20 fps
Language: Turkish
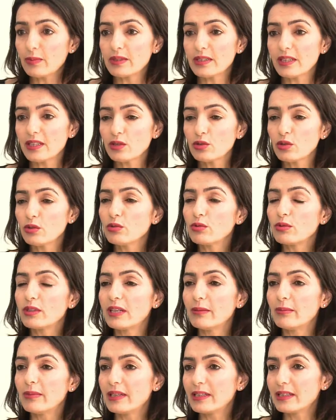bize son
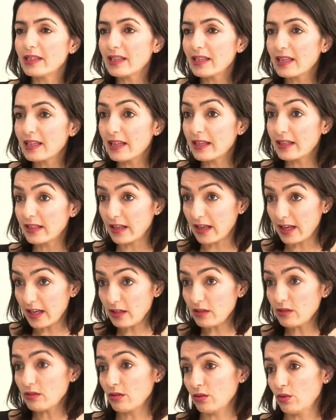dönemlerde gelen
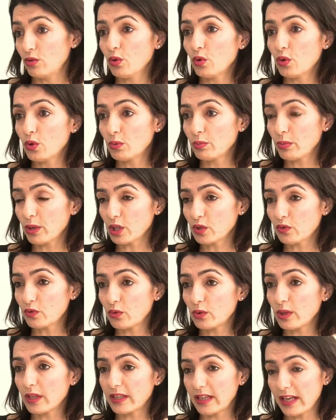en yoğun
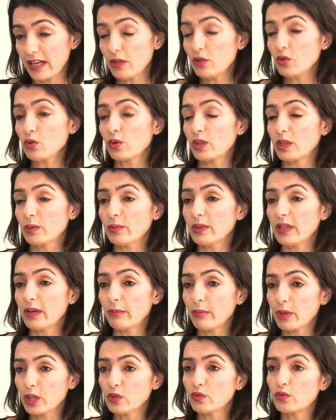başvurular, en çok
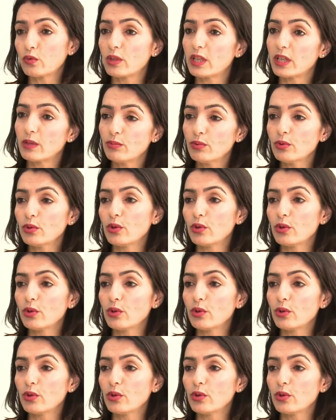yapılan başvurular bu